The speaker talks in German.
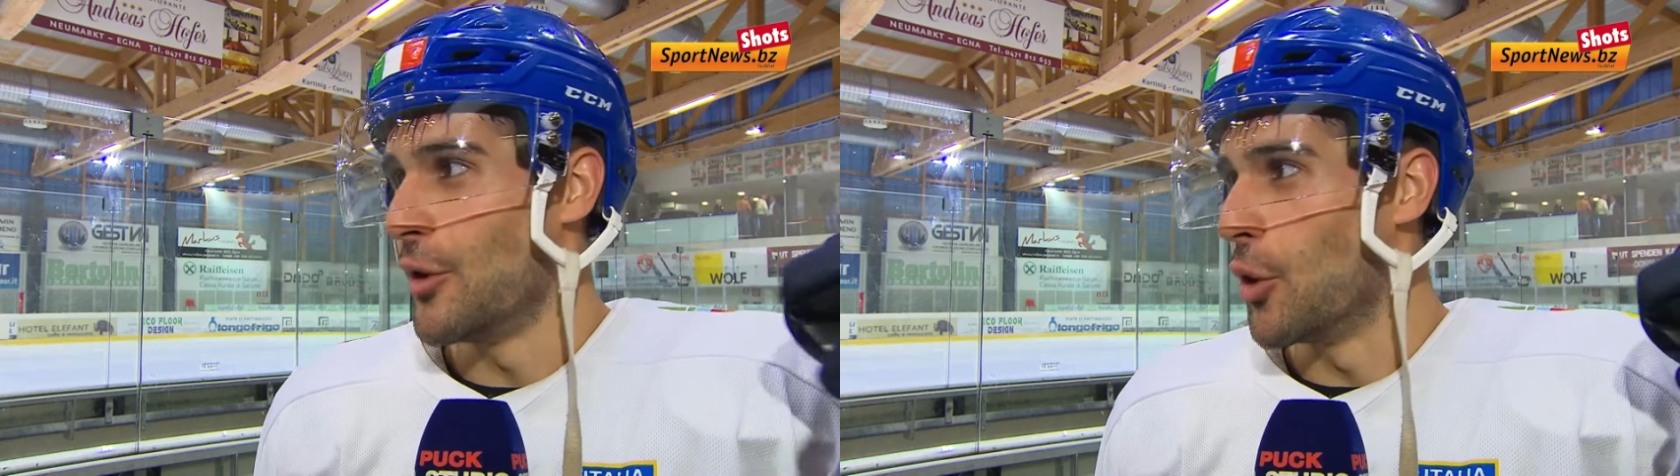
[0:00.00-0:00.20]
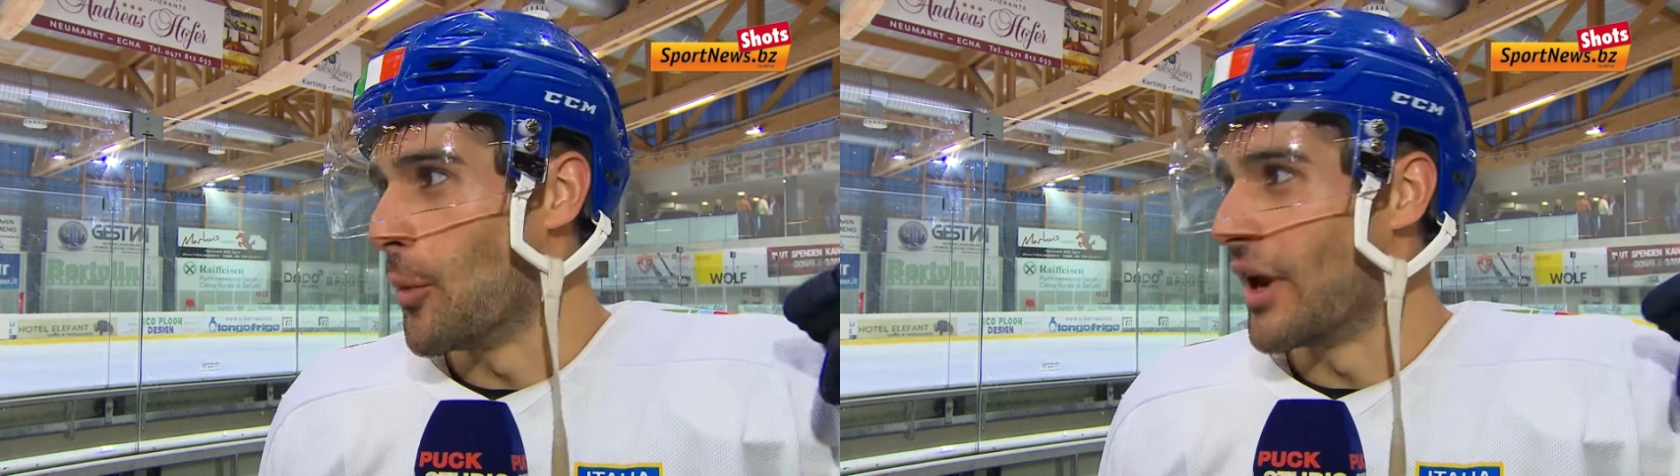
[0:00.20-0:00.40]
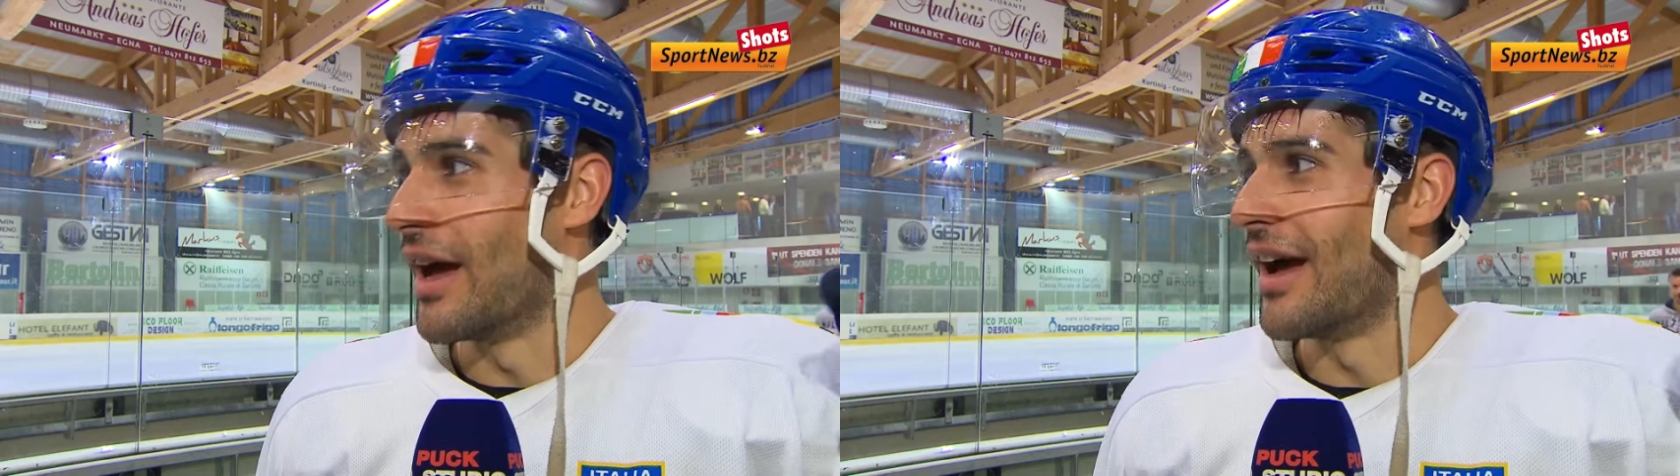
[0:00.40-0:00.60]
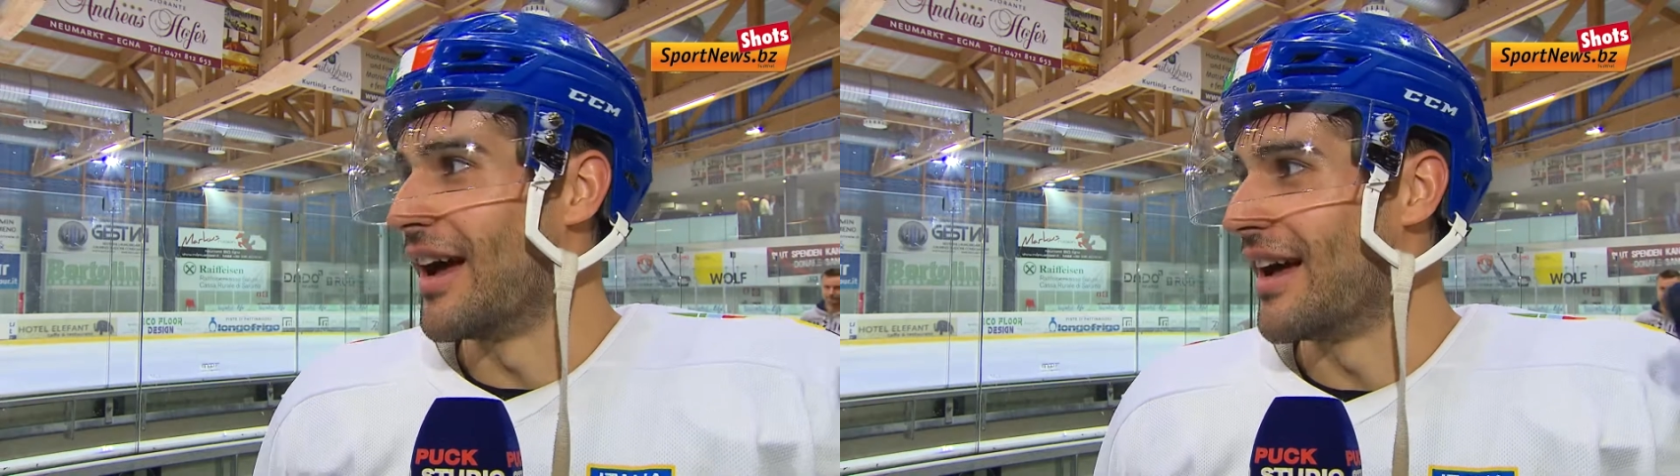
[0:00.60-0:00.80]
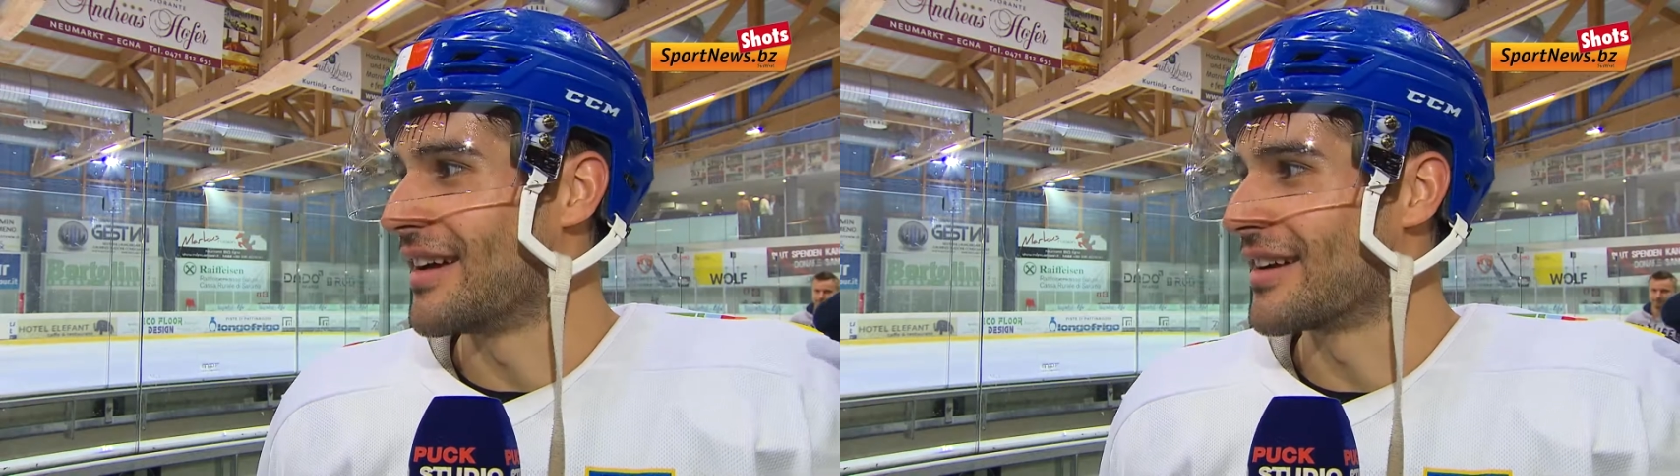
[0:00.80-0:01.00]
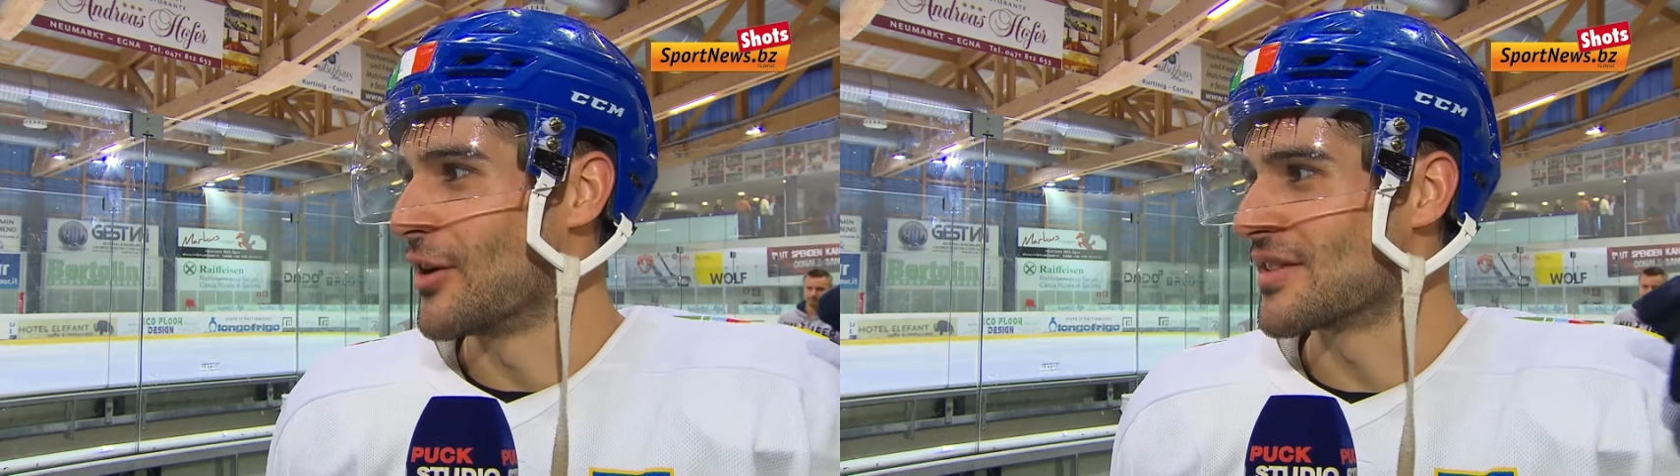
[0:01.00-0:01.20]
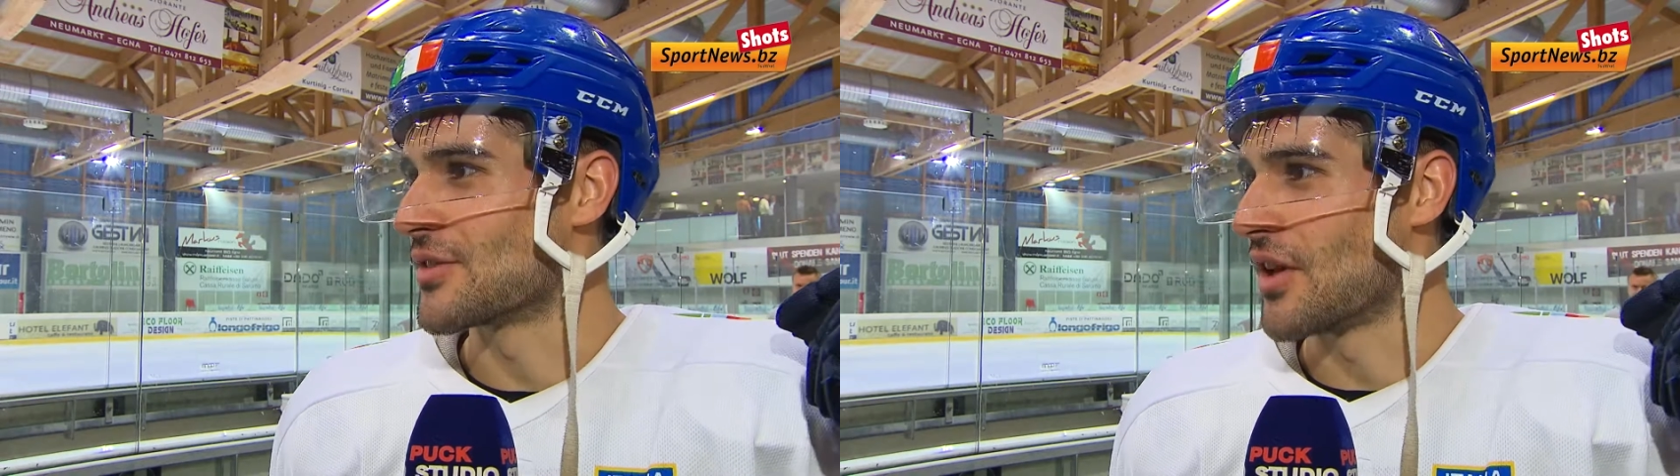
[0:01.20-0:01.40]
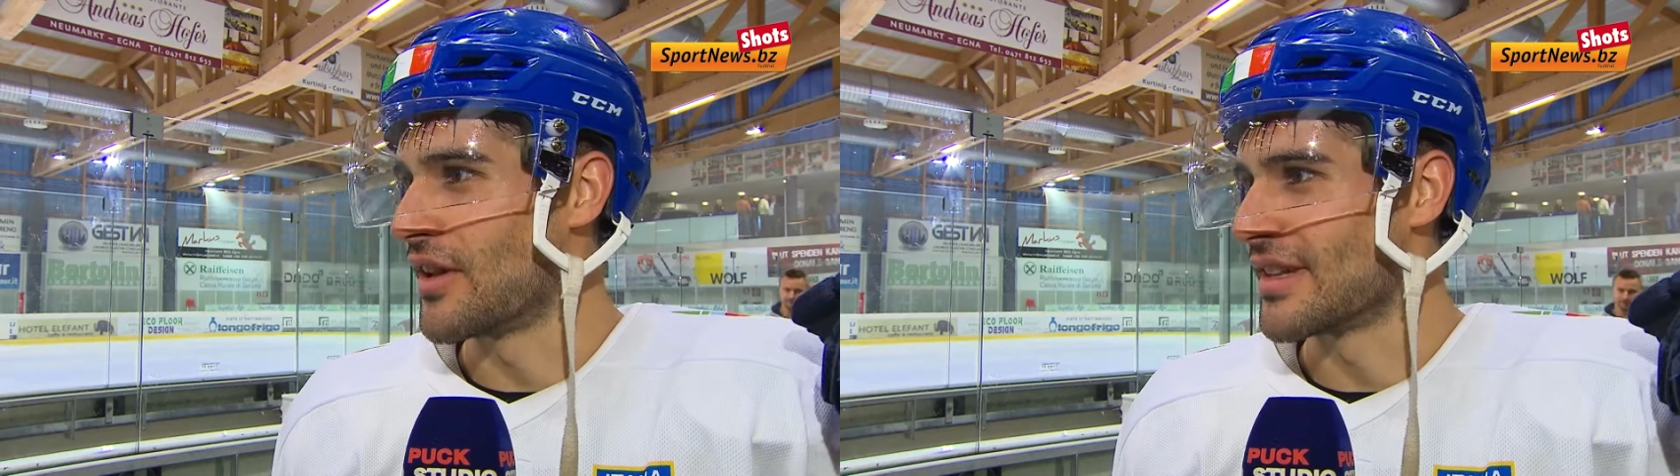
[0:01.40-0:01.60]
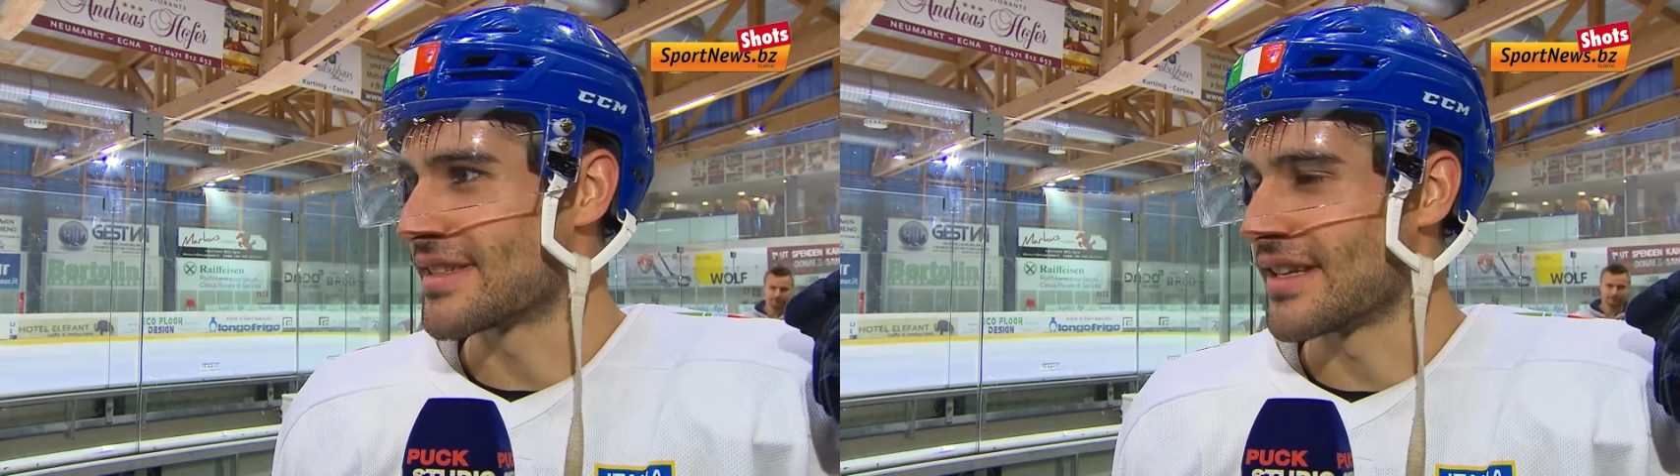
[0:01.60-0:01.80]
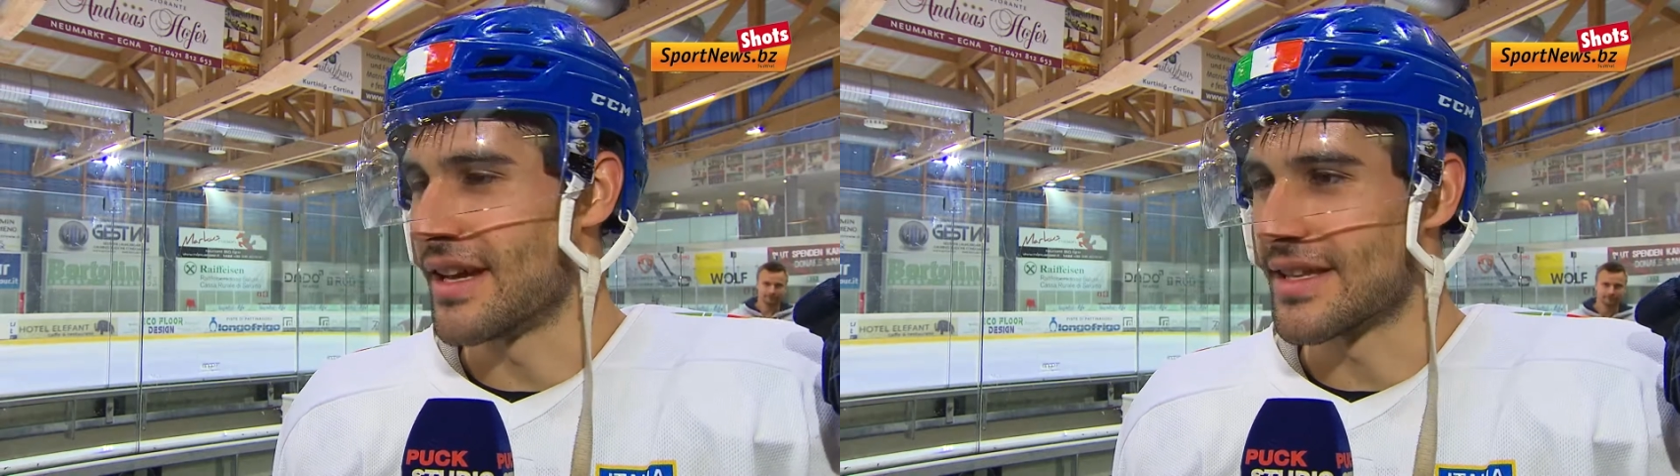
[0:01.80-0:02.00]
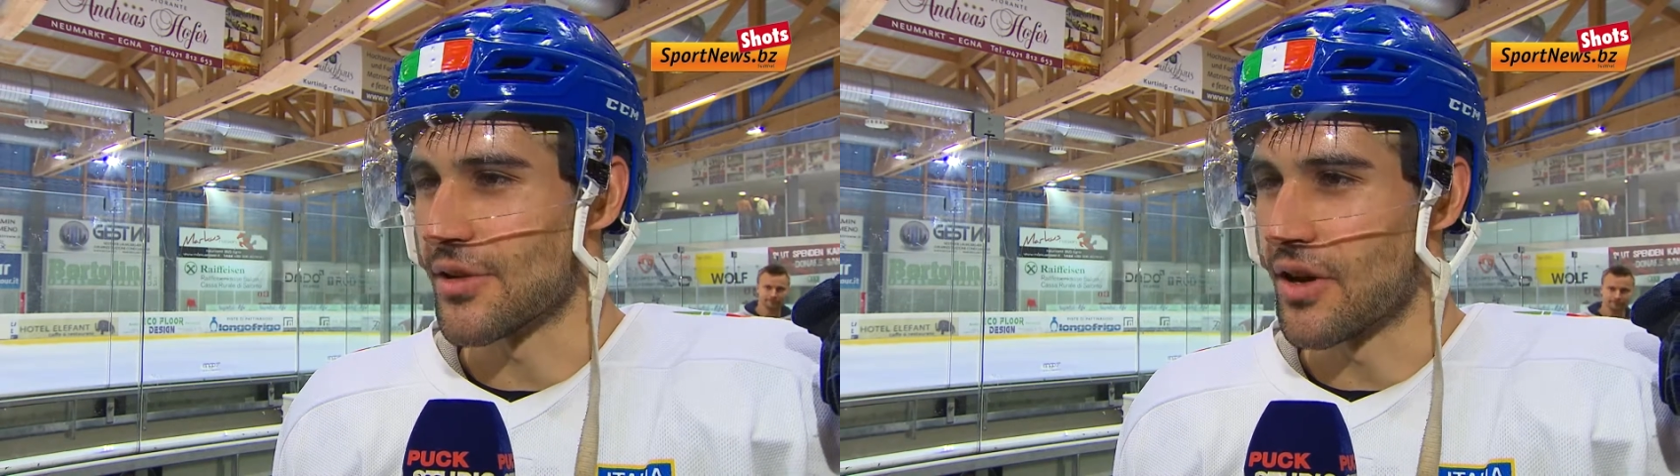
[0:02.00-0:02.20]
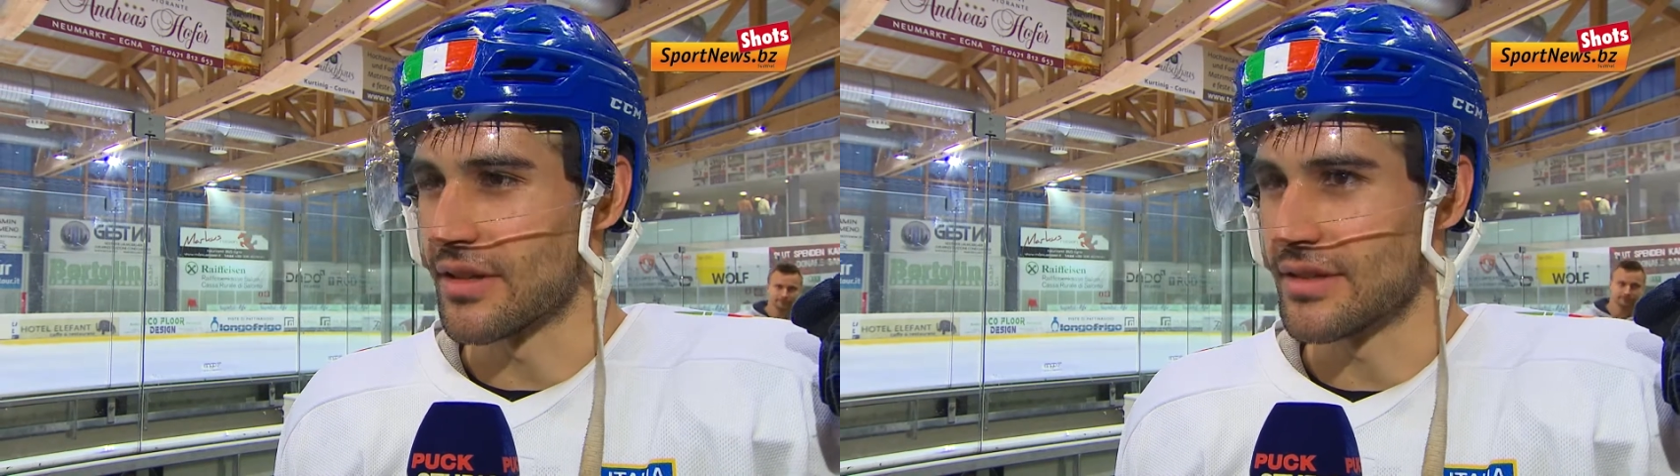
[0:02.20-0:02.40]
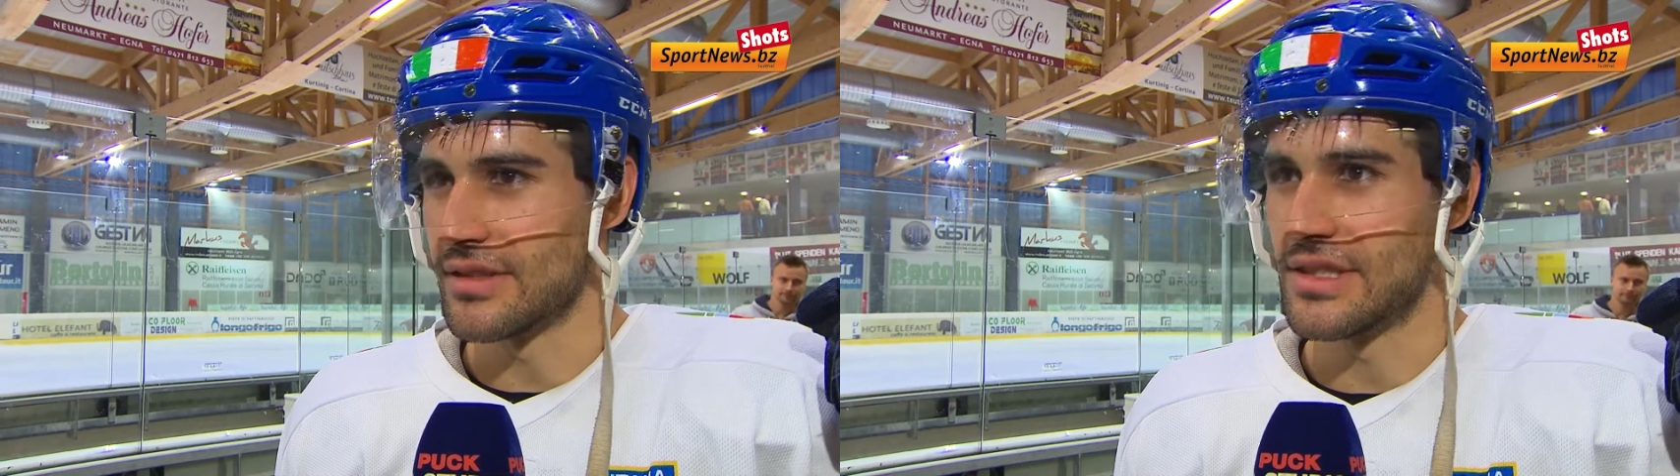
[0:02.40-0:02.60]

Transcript: nochmal äh, ganz was anderes zeigen.